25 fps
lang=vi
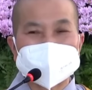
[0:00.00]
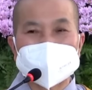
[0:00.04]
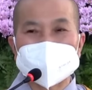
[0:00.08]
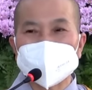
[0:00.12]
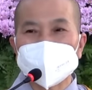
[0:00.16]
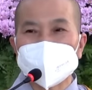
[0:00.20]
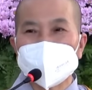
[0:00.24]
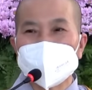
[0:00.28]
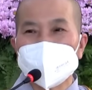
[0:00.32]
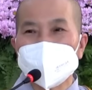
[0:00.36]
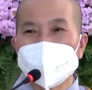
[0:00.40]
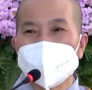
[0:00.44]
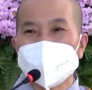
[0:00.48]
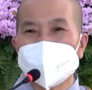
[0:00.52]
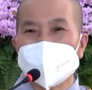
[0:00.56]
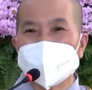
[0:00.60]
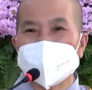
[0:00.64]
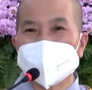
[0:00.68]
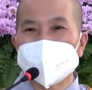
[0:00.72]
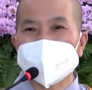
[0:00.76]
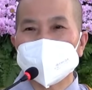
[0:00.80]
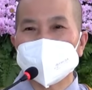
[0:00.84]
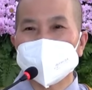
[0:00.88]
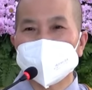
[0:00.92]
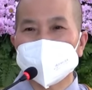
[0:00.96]
cha tôi
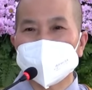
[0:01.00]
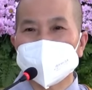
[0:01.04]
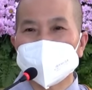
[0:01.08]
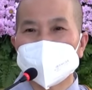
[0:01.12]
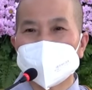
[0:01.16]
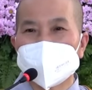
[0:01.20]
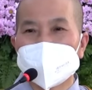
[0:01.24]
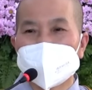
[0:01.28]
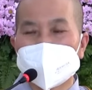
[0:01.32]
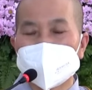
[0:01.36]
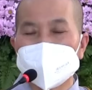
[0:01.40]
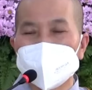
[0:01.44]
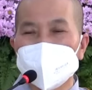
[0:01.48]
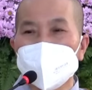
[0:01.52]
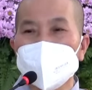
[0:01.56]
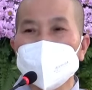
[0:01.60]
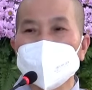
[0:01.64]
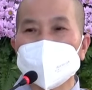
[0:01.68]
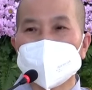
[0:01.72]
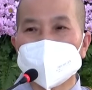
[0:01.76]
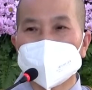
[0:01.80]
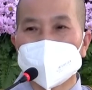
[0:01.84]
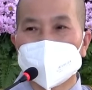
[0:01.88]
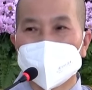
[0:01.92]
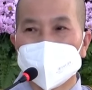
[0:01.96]
bình thường hay
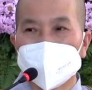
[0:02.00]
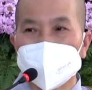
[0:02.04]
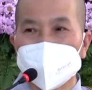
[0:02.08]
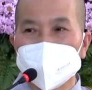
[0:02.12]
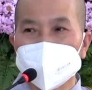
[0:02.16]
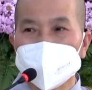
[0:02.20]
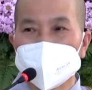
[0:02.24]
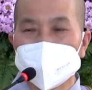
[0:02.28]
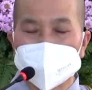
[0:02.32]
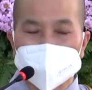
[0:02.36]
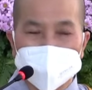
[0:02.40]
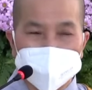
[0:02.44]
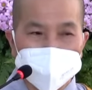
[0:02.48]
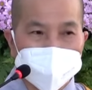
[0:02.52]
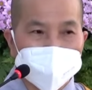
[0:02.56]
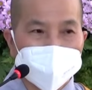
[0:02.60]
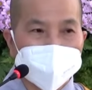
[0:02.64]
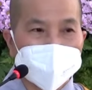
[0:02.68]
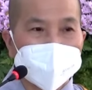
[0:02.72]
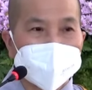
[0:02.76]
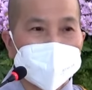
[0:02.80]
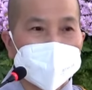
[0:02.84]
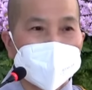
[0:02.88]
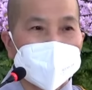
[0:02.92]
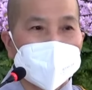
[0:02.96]
uống rượu, cho nên
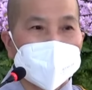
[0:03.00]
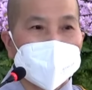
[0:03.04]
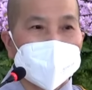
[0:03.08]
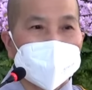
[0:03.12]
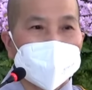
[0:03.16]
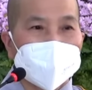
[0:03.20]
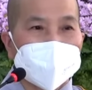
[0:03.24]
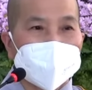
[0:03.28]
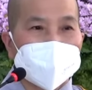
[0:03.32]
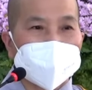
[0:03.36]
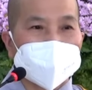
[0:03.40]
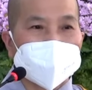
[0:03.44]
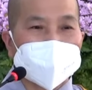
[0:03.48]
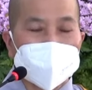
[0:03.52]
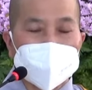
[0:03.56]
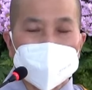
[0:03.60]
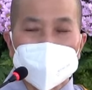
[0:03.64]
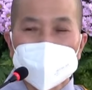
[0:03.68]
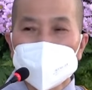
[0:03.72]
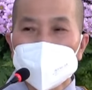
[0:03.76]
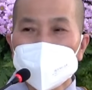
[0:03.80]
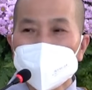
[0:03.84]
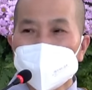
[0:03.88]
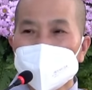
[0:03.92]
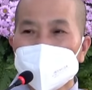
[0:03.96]

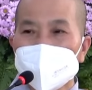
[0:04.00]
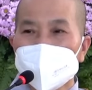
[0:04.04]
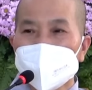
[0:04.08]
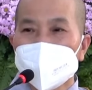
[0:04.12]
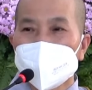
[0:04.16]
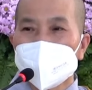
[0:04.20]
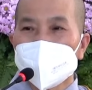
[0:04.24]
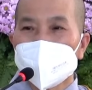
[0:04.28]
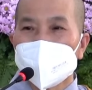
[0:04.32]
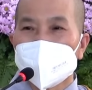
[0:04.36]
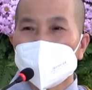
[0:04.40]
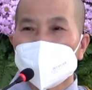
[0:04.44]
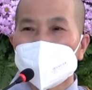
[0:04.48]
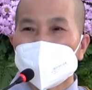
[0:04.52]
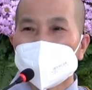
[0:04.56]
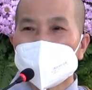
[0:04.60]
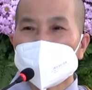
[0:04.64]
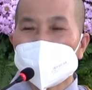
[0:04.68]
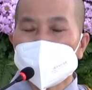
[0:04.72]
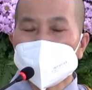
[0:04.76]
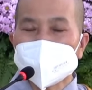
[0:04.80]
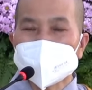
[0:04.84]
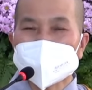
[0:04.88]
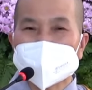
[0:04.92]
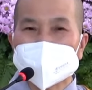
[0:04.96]
nấu
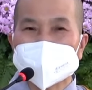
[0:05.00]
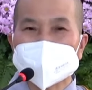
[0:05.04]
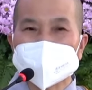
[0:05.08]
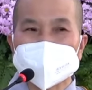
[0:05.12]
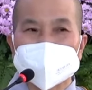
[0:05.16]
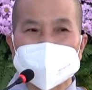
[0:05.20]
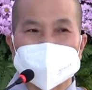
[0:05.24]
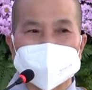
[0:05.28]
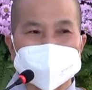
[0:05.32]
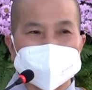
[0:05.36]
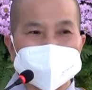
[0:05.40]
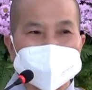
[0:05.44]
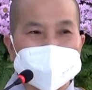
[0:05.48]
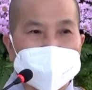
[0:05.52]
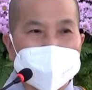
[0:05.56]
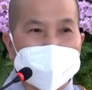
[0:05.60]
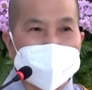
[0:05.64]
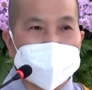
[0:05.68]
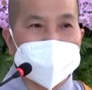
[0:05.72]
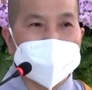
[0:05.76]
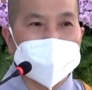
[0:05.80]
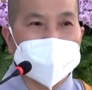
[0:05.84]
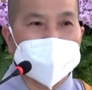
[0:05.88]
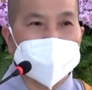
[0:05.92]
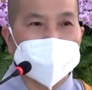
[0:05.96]
cơm canh thịt
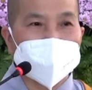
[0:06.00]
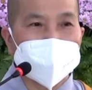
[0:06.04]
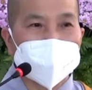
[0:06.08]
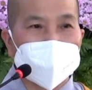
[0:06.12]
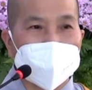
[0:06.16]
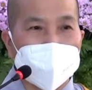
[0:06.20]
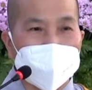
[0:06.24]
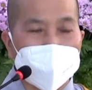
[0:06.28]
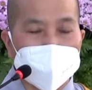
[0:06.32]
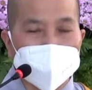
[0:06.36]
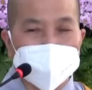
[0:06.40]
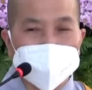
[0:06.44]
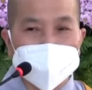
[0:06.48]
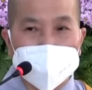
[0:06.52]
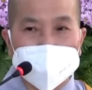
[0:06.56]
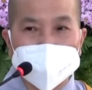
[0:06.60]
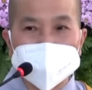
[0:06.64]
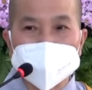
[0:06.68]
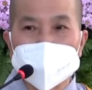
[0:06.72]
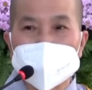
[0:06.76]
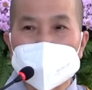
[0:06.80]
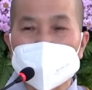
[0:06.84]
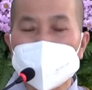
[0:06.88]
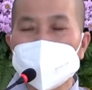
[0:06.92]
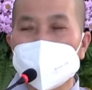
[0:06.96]
cá còn
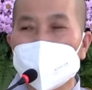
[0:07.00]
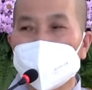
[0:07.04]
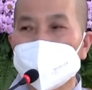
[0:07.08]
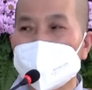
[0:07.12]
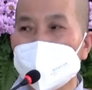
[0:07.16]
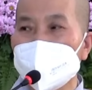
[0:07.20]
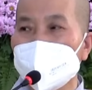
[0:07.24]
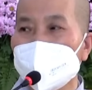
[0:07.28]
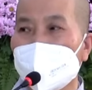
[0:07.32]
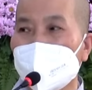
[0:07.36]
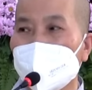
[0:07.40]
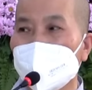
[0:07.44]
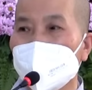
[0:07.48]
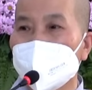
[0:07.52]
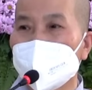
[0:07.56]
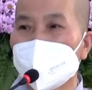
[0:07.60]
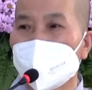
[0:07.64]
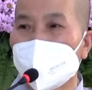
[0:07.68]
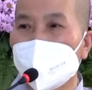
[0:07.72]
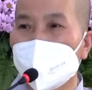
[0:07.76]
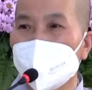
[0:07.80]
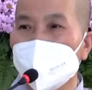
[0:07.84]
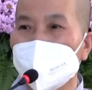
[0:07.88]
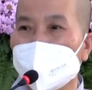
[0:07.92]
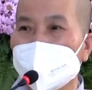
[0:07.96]
phải thêm một cái bầu
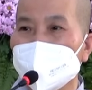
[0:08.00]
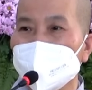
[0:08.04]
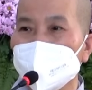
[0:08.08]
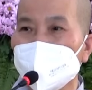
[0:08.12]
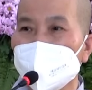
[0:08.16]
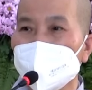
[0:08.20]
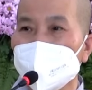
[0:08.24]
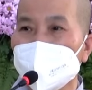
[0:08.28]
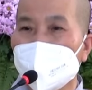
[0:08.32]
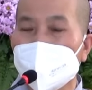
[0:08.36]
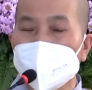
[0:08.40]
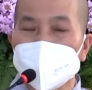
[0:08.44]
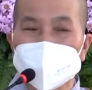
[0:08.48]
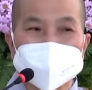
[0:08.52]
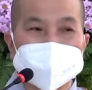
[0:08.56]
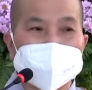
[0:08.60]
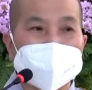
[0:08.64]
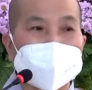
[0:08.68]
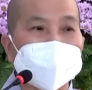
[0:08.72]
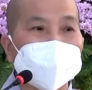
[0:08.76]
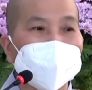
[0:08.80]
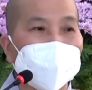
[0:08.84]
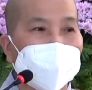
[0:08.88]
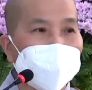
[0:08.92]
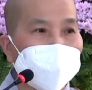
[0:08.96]
rượu để tôi cúng
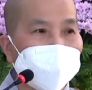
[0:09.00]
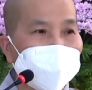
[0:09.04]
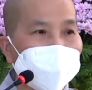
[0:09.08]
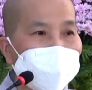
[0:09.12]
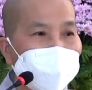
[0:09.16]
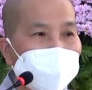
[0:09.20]
cha tôi